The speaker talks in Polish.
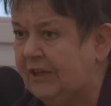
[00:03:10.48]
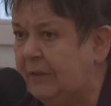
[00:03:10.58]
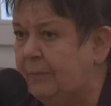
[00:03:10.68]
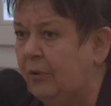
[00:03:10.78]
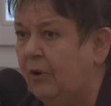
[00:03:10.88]

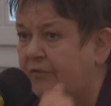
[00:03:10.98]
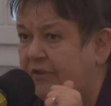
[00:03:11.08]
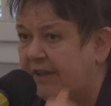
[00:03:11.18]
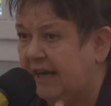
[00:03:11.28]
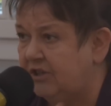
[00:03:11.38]
wtedy było
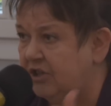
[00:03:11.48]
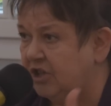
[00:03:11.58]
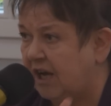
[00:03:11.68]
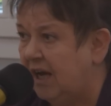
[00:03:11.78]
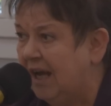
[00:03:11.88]
widać,
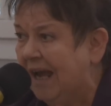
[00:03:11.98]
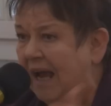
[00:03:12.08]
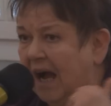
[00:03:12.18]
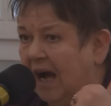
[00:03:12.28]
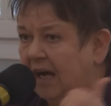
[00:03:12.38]
że
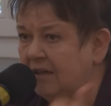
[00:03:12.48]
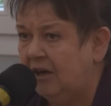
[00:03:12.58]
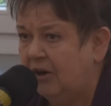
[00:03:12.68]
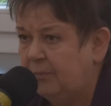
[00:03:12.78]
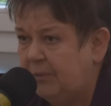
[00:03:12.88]

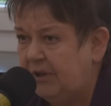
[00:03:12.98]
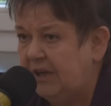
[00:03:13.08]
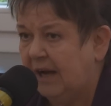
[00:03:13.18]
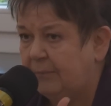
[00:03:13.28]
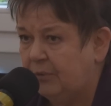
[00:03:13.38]
ani
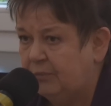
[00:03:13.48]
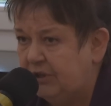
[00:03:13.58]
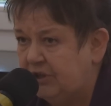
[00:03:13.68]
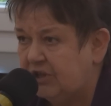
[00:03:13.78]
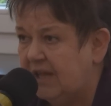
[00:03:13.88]
opinia
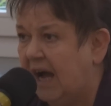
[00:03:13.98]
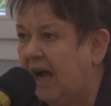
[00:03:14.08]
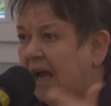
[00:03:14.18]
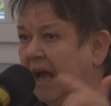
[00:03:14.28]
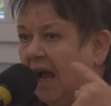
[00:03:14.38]

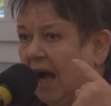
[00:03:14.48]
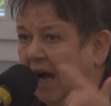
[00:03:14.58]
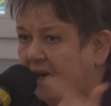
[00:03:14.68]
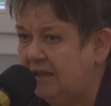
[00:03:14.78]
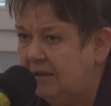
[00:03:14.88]
publiczna,
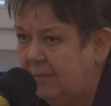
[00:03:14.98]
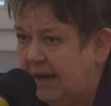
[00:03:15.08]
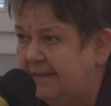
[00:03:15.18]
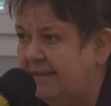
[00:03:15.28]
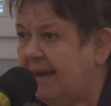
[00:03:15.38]
ani
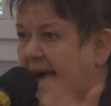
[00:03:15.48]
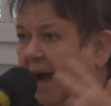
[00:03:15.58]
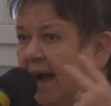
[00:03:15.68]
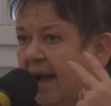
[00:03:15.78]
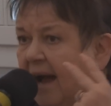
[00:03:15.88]

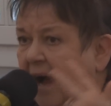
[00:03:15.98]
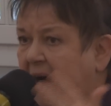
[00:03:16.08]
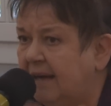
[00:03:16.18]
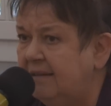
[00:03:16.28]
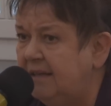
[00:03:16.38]
media,
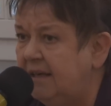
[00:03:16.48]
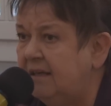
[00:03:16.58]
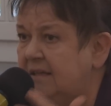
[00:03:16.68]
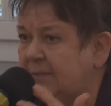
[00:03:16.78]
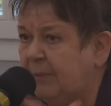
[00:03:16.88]

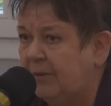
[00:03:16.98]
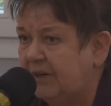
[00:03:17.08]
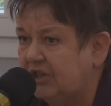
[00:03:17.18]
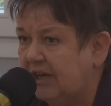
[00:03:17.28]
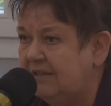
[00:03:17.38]
ani
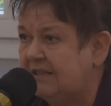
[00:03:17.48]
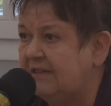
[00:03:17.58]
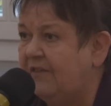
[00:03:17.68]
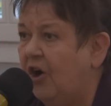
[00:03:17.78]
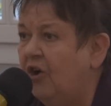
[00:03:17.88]

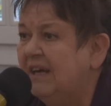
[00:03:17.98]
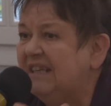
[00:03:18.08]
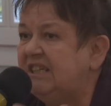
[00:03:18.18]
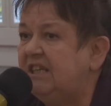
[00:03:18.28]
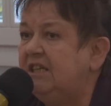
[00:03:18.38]

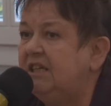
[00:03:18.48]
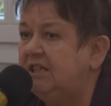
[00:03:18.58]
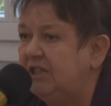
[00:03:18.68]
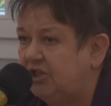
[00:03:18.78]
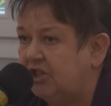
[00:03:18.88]
społeczeństwo się nie
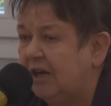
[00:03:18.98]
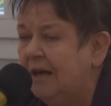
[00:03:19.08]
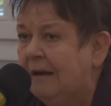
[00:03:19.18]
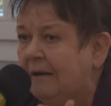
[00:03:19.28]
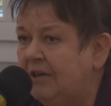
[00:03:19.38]
liczy
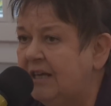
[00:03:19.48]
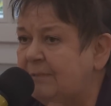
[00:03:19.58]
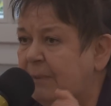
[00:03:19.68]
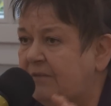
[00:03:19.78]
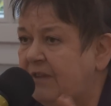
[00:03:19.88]

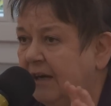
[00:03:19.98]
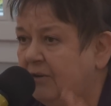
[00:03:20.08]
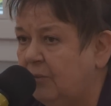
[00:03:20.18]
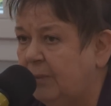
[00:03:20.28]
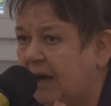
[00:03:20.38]
jest pewna
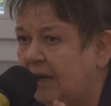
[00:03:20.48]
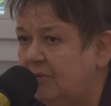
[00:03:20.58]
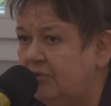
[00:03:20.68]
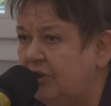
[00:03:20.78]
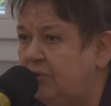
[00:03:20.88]
grupka
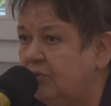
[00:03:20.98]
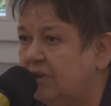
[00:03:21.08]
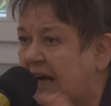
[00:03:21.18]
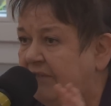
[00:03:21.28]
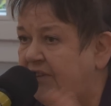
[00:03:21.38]
ludzi,
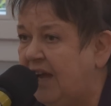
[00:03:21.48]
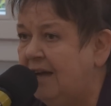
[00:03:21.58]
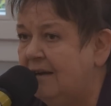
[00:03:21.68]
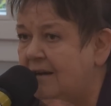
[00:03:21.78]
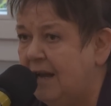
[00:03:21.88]
która
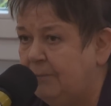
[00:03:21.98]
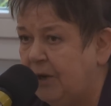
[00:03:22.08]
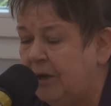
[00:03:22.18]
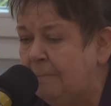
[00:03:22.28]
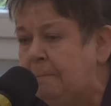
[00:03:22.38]
wie
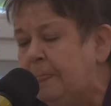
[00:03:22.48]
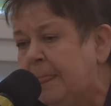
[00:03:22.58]
lepiej.